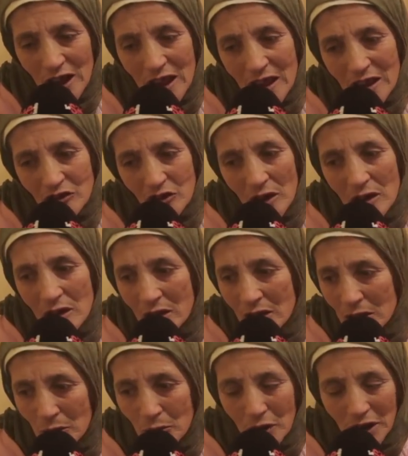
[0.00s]
حاجه
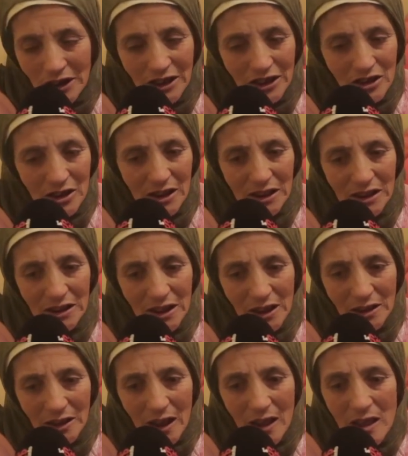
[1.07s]
ما قدرش يزيد
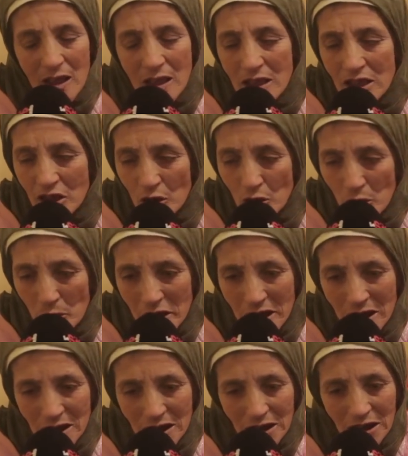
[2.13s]
عندها
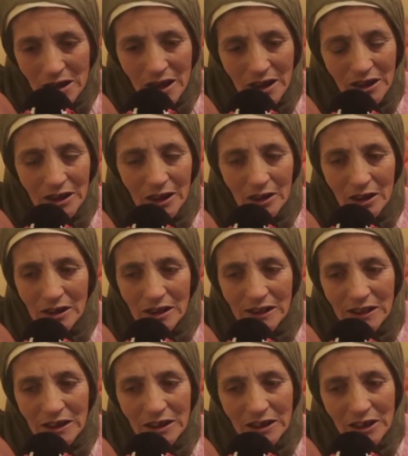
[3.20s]
يوميا يدي هذيك
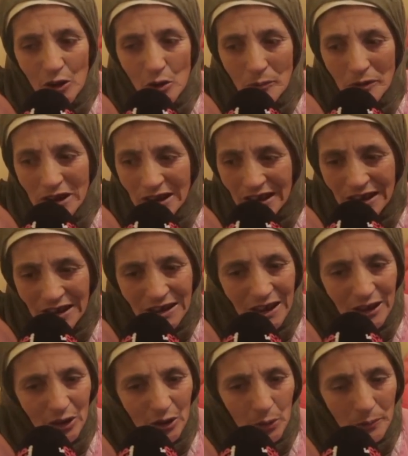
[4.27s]
السيد يوميا يدي
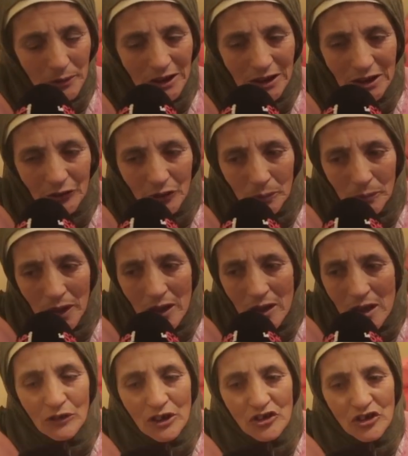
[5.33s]
العروبيه تيضربها
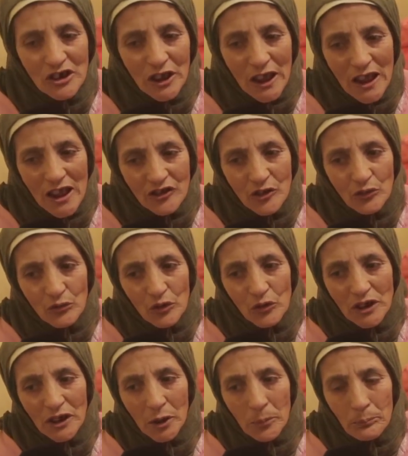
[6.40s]
كي جيت حاشاك ويا